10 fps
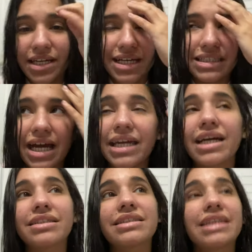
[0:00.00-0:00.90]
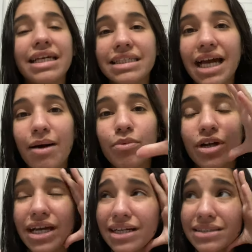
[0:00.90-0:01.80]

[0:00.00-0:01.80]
que está gigantesca porque